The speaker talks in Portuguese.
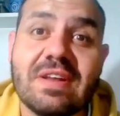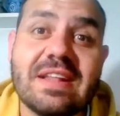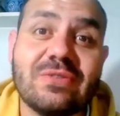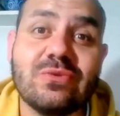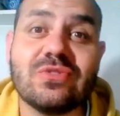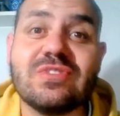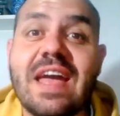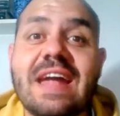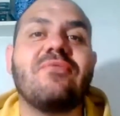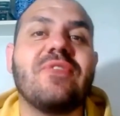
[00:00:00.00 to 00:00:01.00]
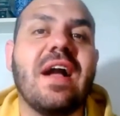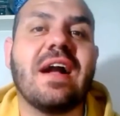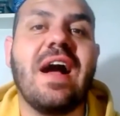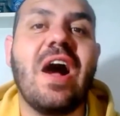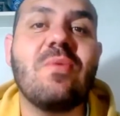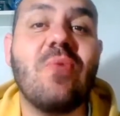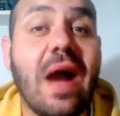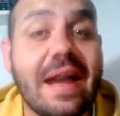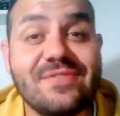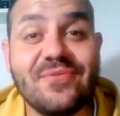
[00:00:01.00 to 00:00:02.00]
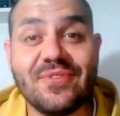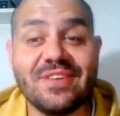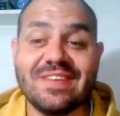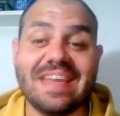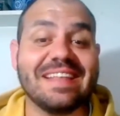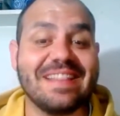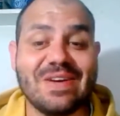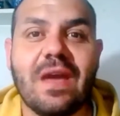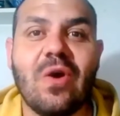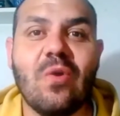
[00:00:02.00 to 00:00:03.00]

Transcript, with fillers: vai dar tudo certo, fica calmo. Aí no fim, o que que deu?